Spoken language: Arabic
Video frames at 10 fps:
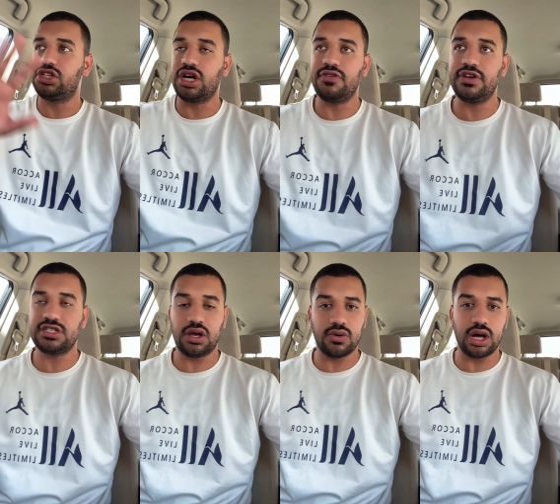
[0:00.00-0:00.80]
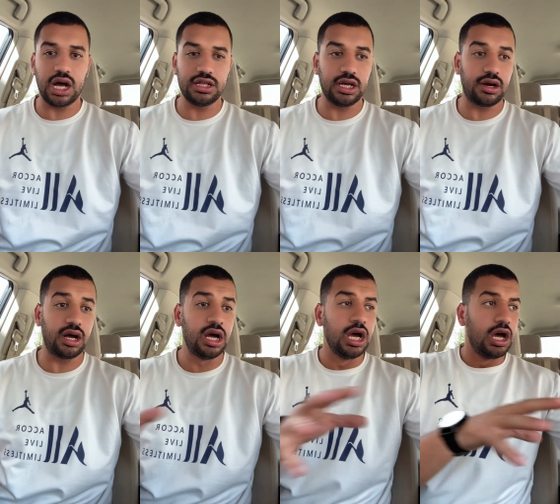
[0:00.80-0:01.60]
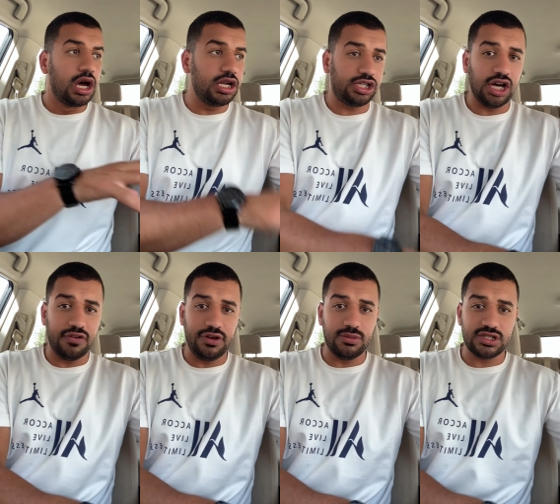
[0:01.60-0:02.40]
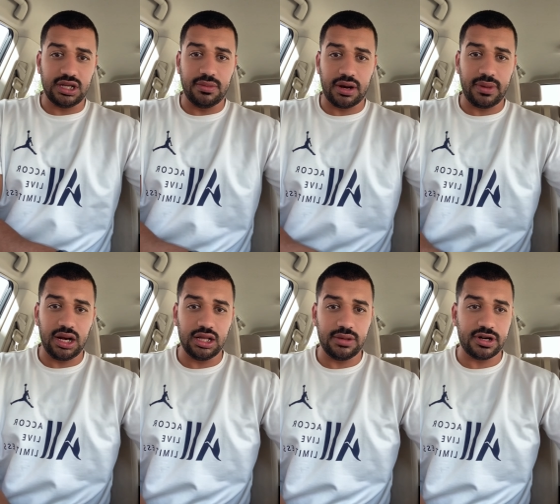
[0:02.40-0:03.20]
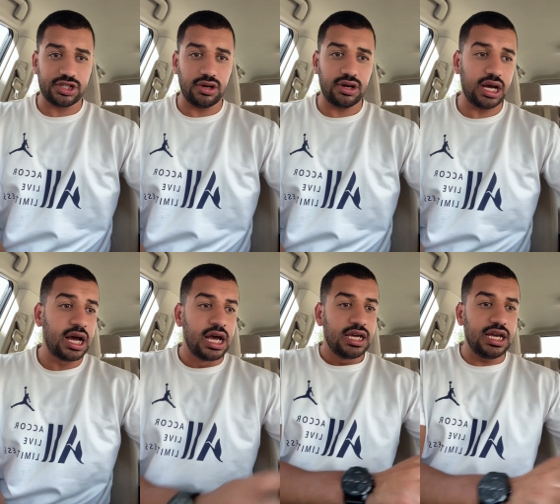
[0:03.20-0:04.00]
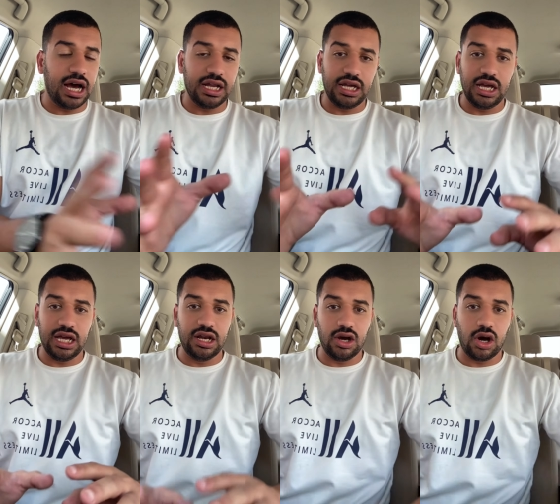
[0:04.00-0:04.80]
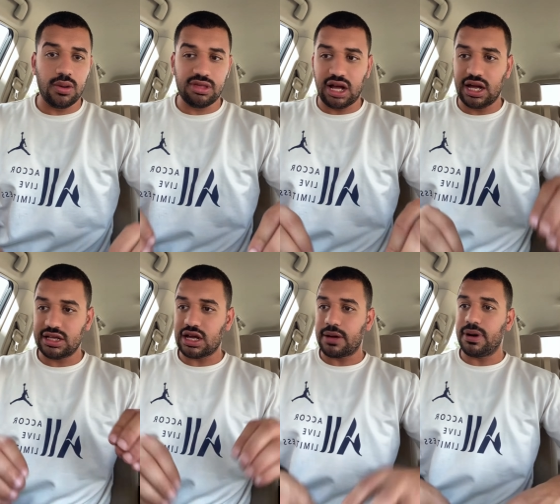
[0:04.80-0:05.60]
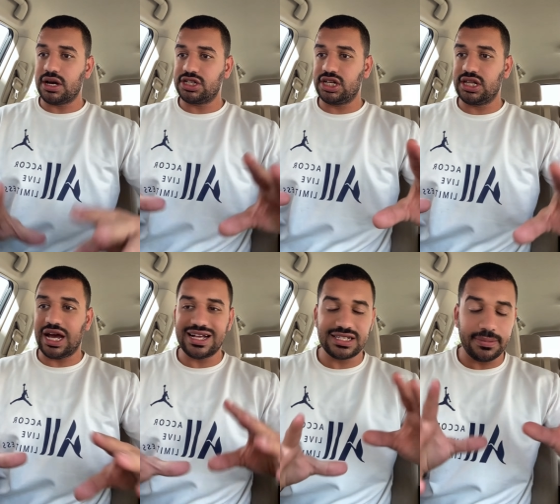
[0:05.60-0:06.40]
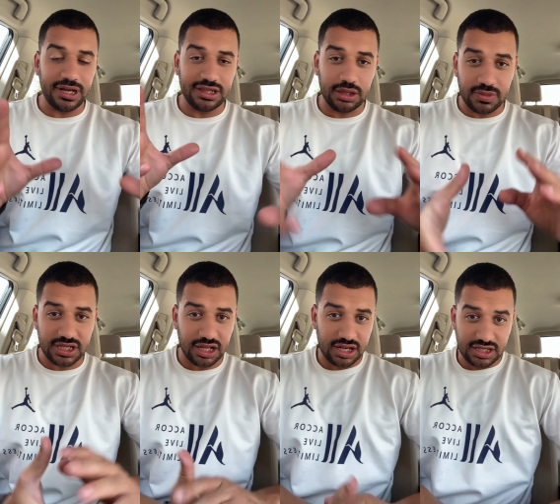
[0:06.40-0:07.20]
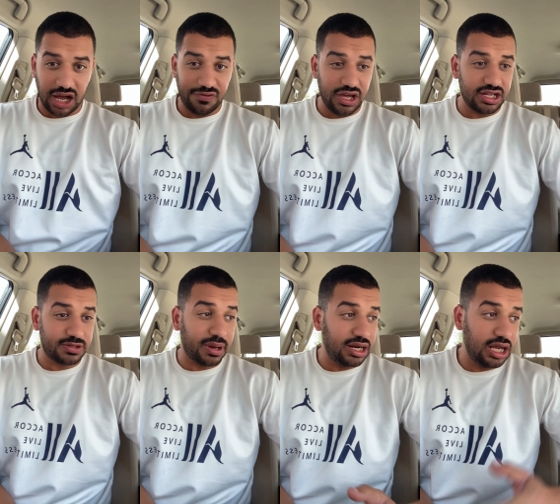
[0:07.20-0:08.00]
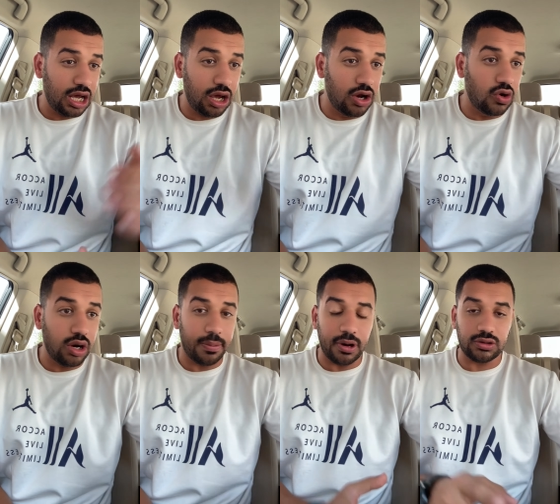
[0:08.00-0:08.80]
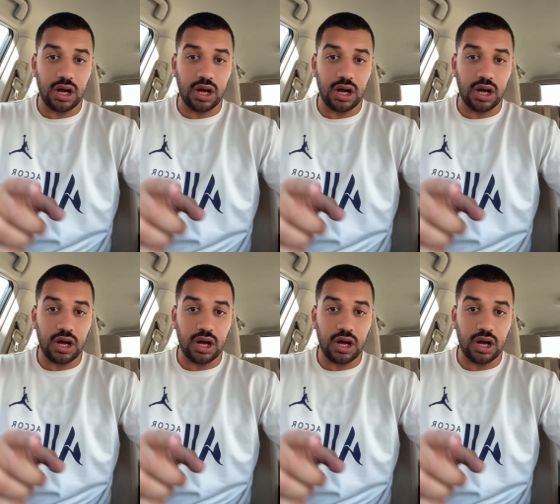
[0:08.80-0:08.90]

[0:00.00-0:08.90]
تشافي سيغادر تشافي مستمر مع نادي برشلونه يعني اليوم ظهرت اخبار جديده حسب عده مصادر صحفيه اسبانيه انه لابورتا